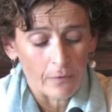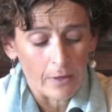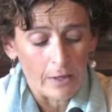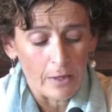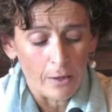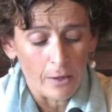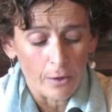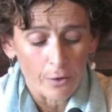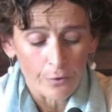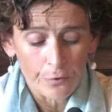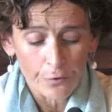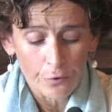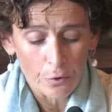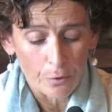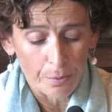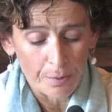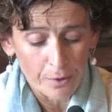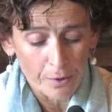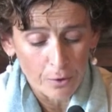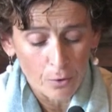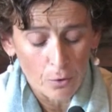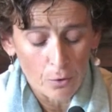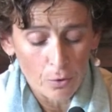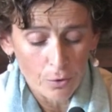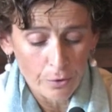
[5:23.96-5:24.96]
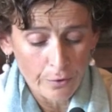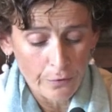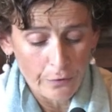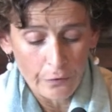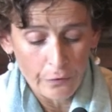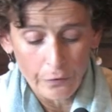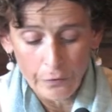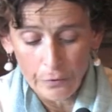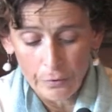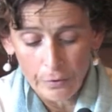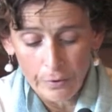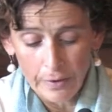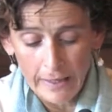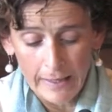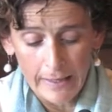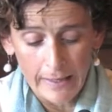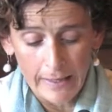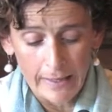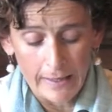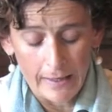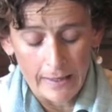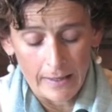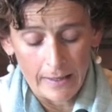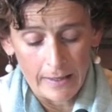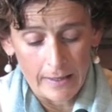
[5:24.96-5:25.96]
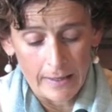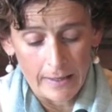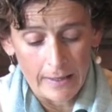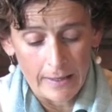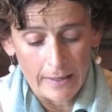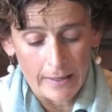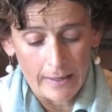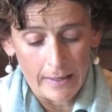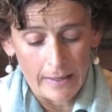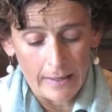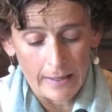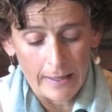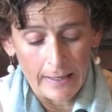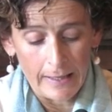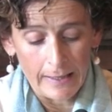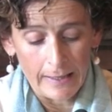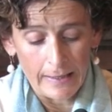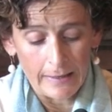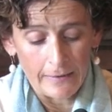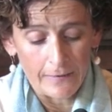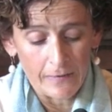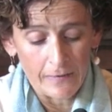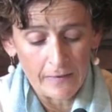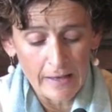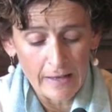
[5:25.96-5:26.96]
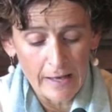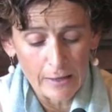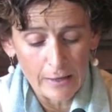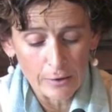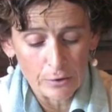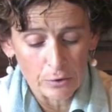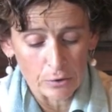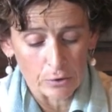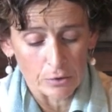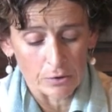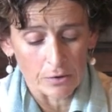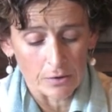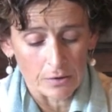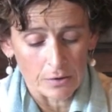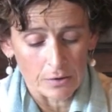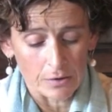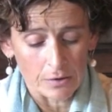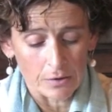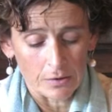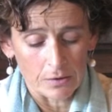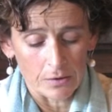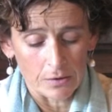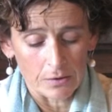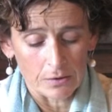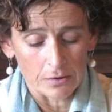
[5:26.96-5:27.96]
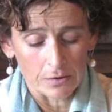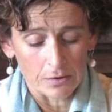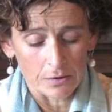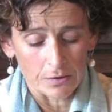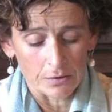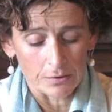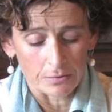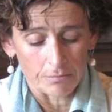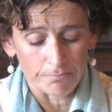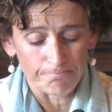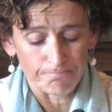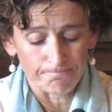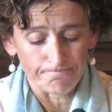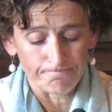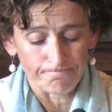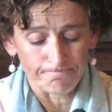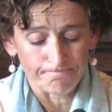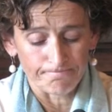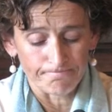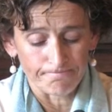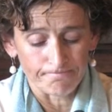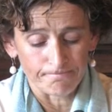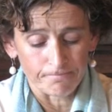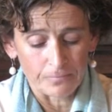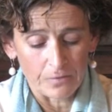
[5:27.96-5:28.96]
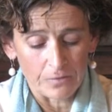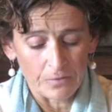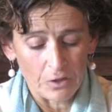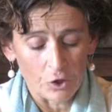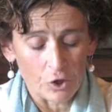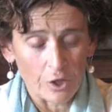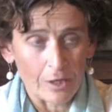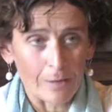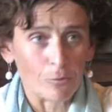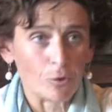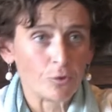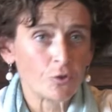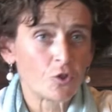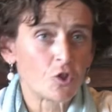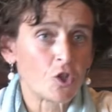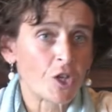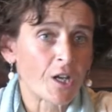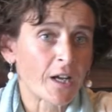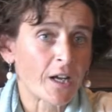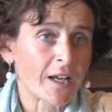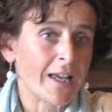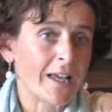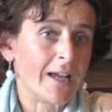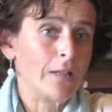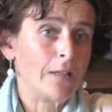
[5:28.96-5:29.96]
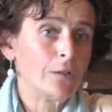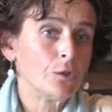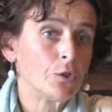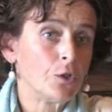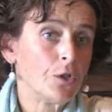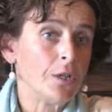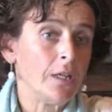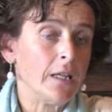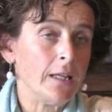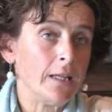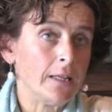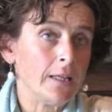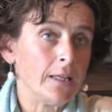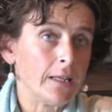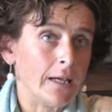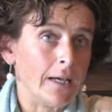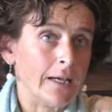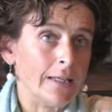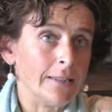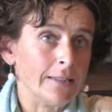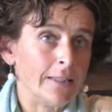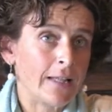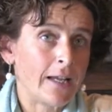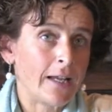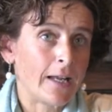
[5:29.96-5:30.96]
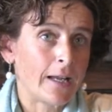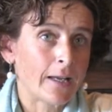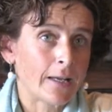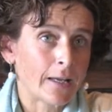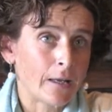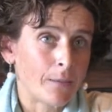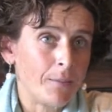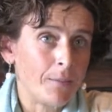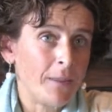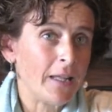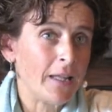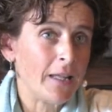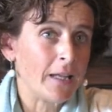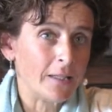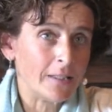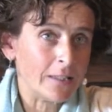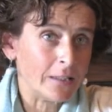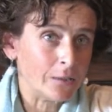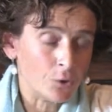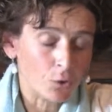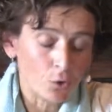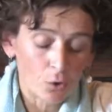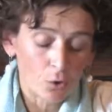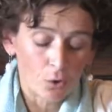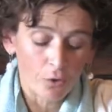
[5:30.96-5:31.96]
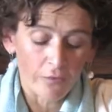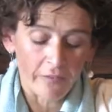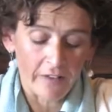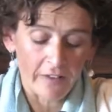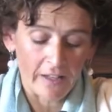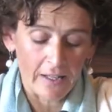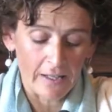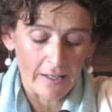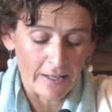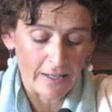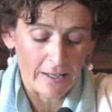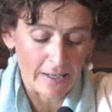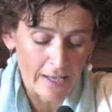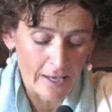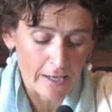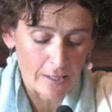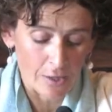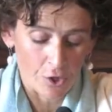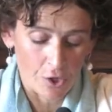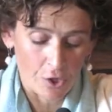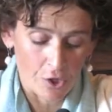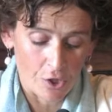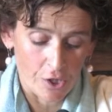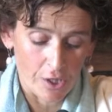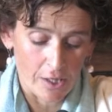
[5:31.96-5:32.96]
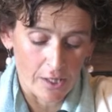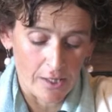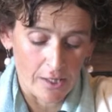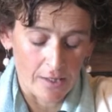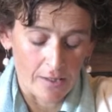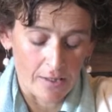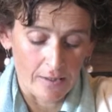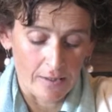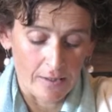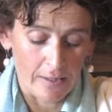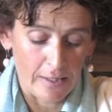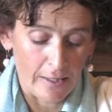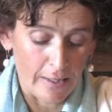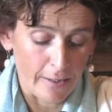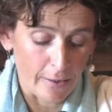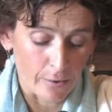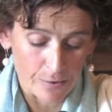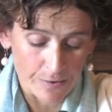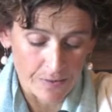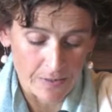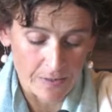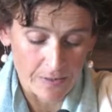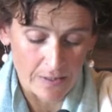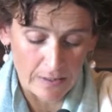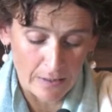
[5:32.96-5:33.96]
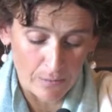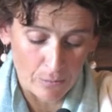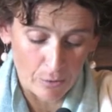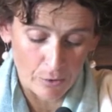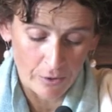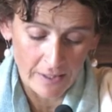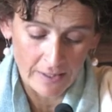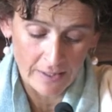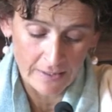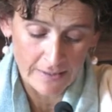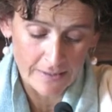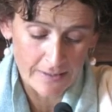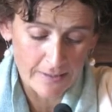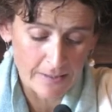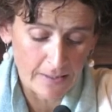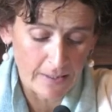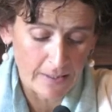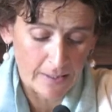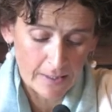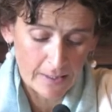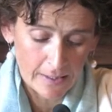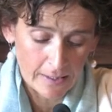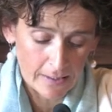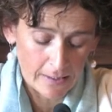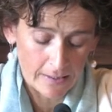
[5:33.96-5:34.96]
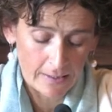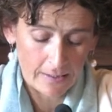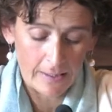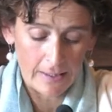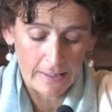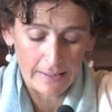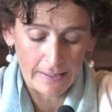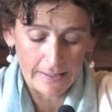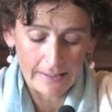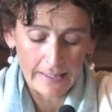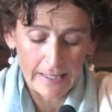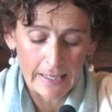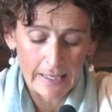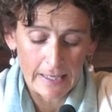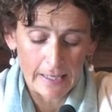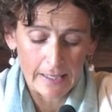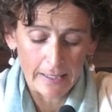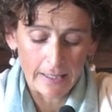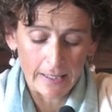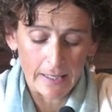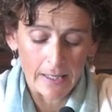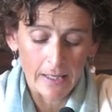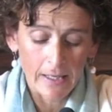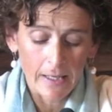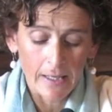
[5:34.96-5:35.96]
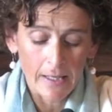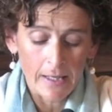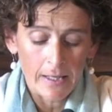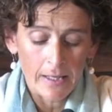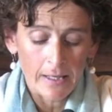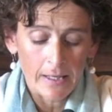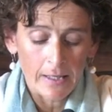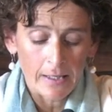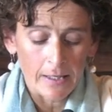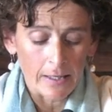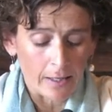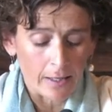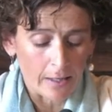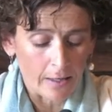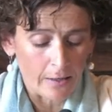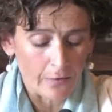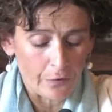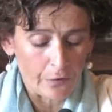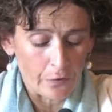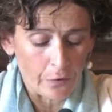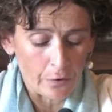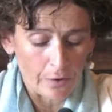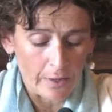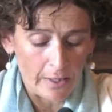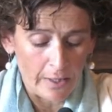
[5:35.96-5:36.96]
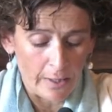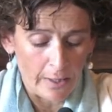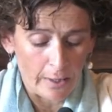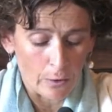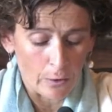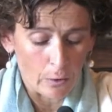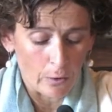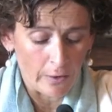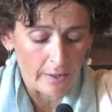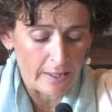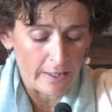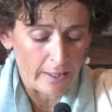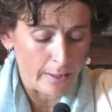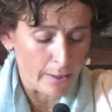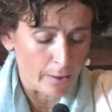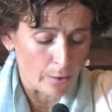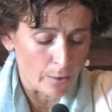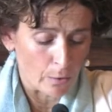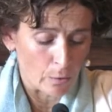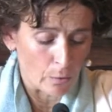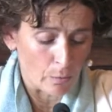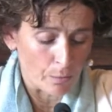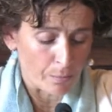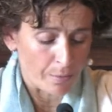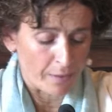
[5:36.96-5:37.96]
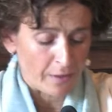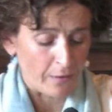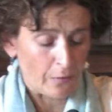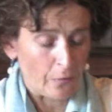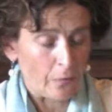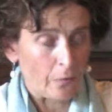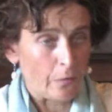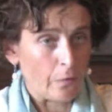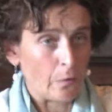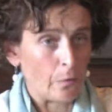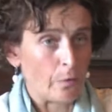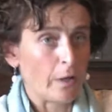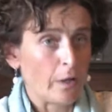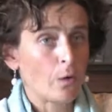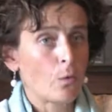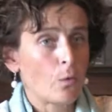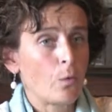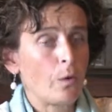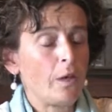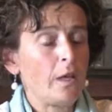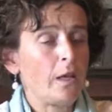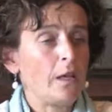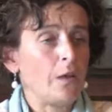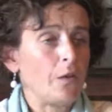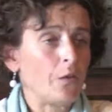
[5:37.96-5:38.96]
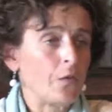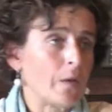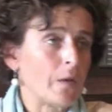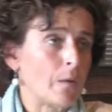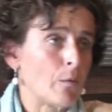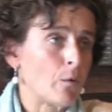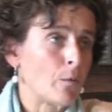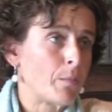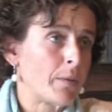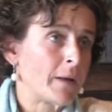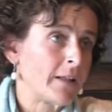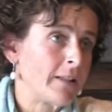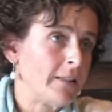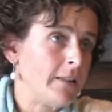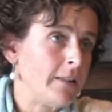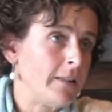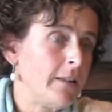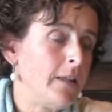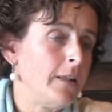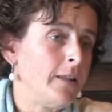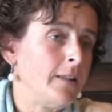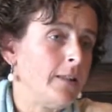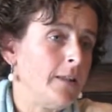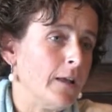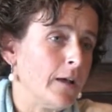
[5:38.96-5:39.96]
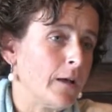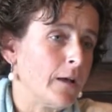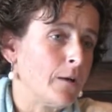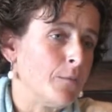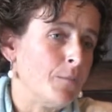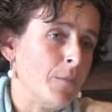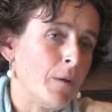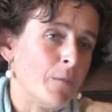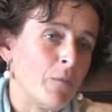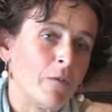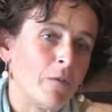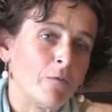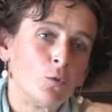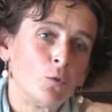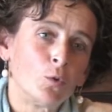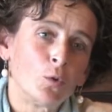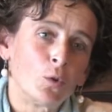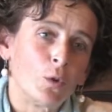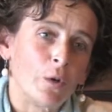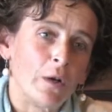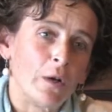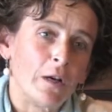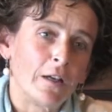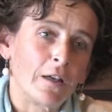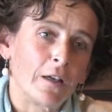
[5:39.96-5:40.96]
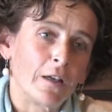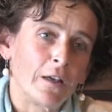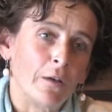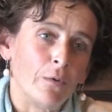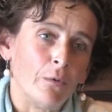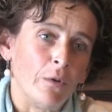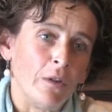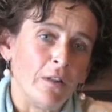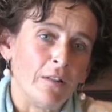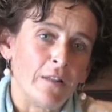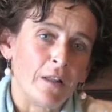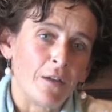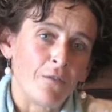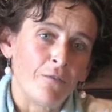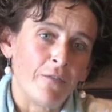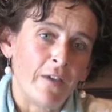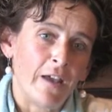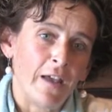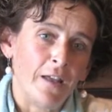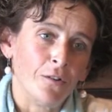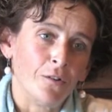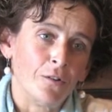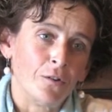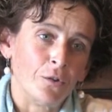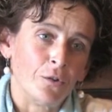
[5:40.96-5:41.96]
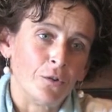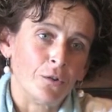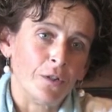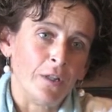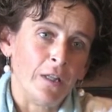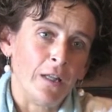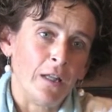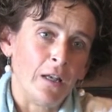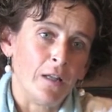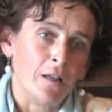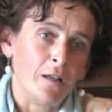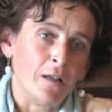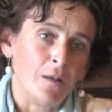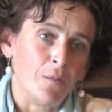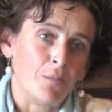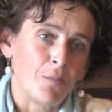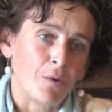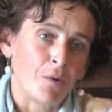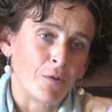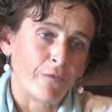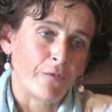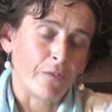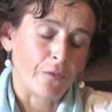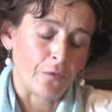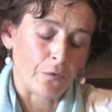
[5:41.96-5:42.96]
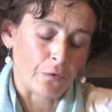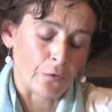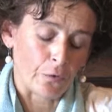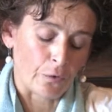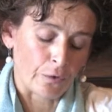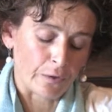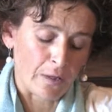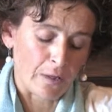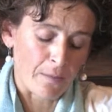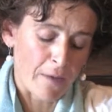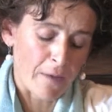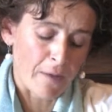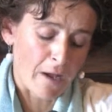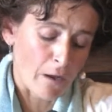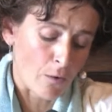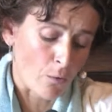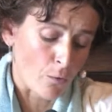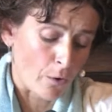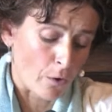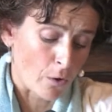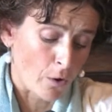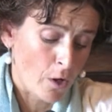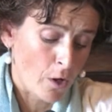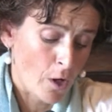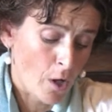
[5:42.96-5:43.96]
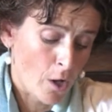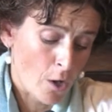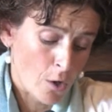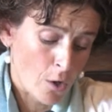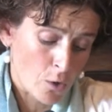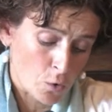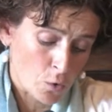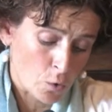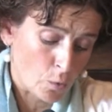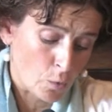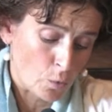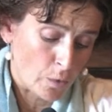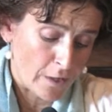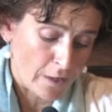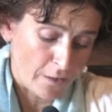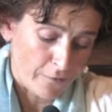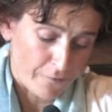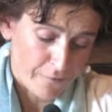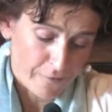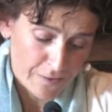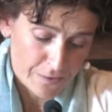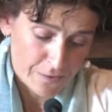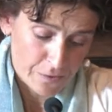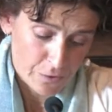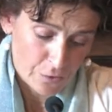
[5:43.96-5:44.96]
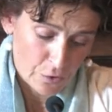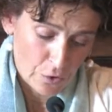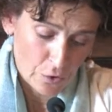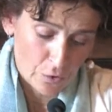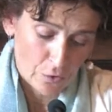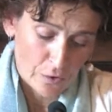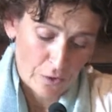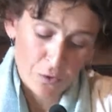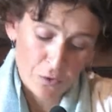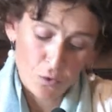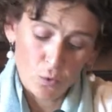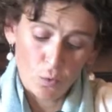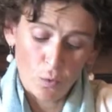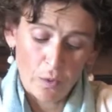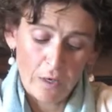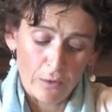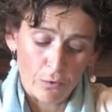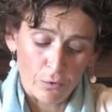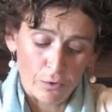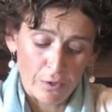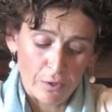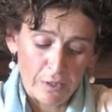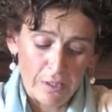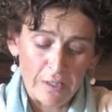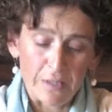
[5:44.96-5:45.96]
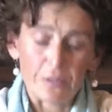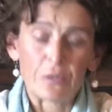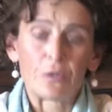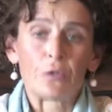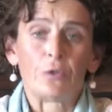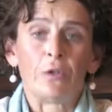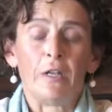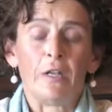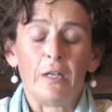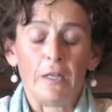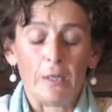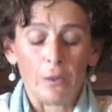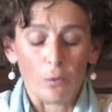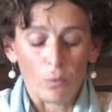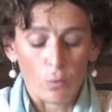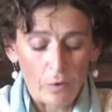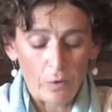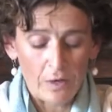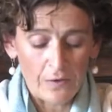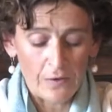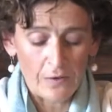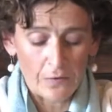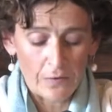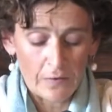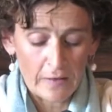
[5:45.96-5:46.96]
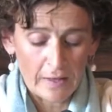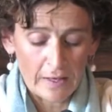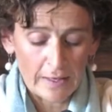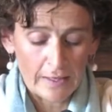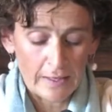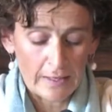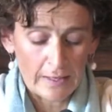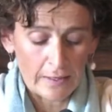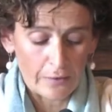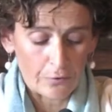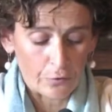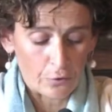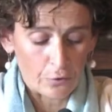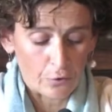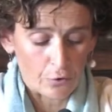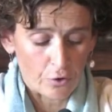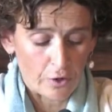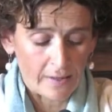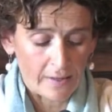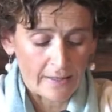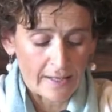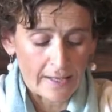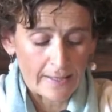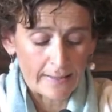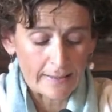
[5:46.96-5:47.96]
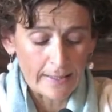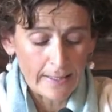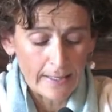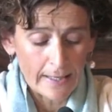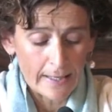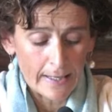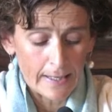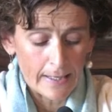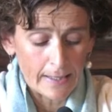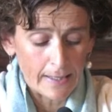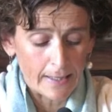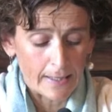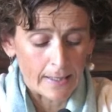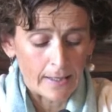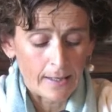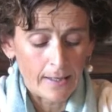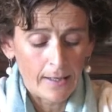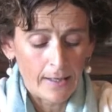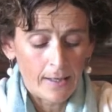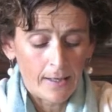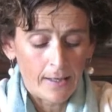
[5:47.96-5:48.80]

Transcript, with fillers: il nostro percorso è, è, è iniziato eh, diciamo, cercando di andare a capire da dove nasce nelle nostre democrazie in Italia il rischio dell'incomprensione. Quindi siamo partiti, abbiamo avuto anche un intervento del professor De Mauro su una riflessione sulla condizione linguistica della società italiana